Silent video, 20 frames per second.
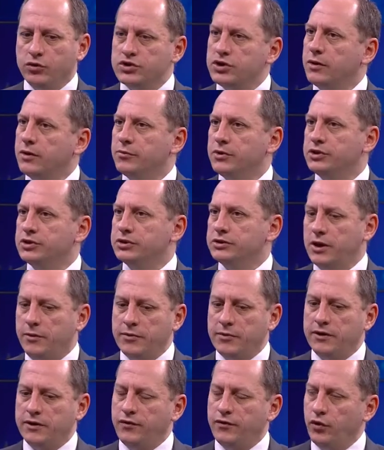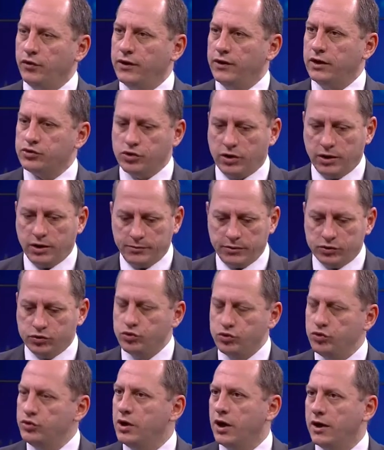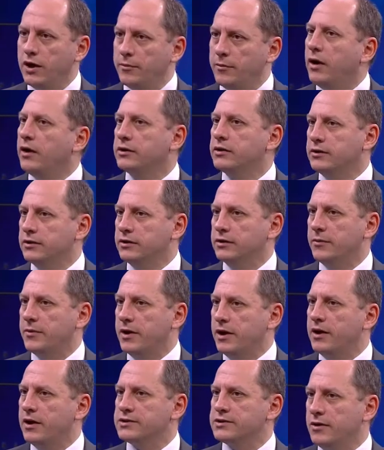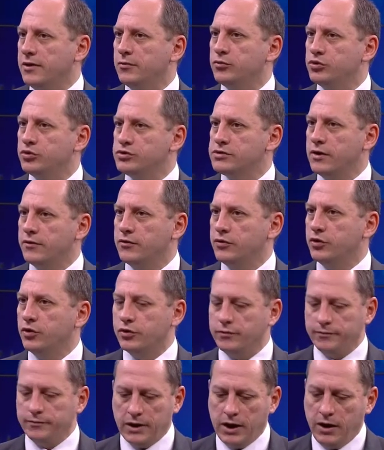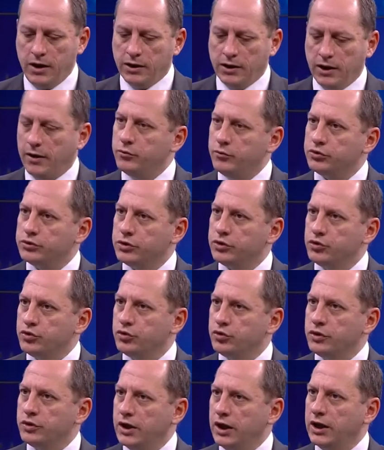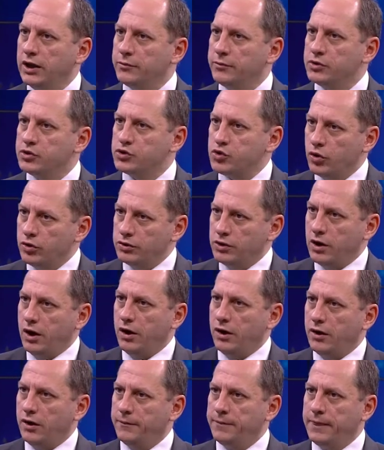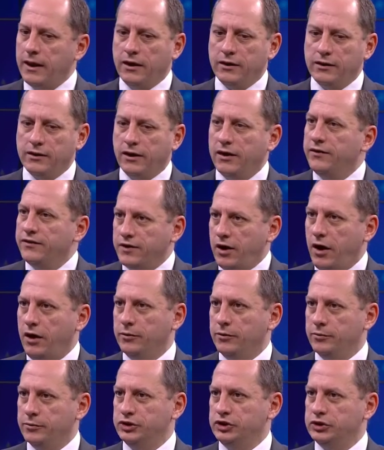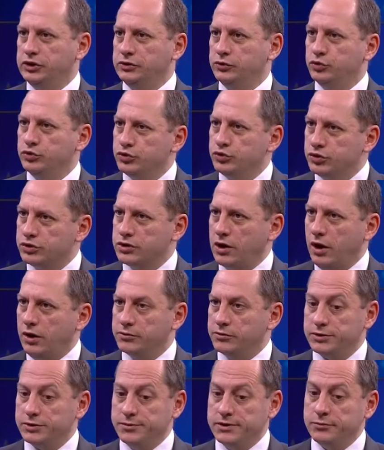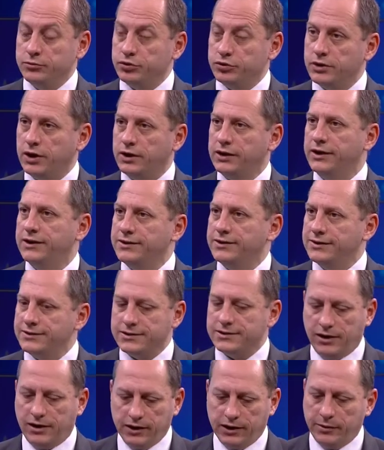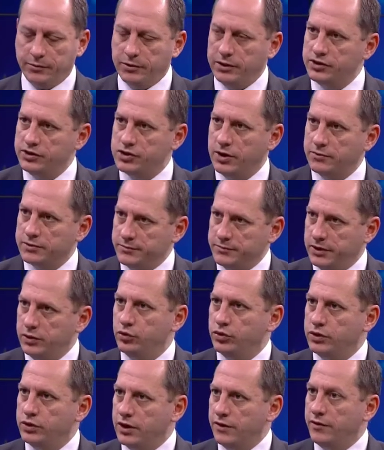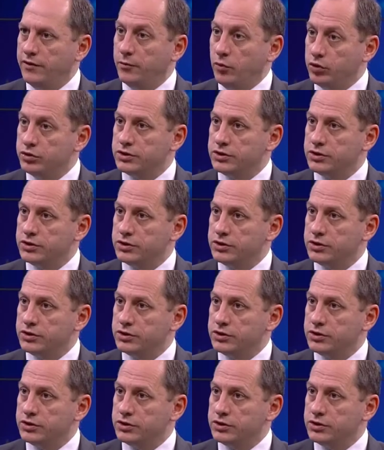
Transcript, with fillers: Ocak başından beri fonlar şöyle bir dünyaya baktığında ben her zaman bunu savunuyorum. Ya burada Türkiye gibi çok daha naif kalmış, ucuz kalmış, bizim buradan getiri sağlayabileceğimiz bir ülke ve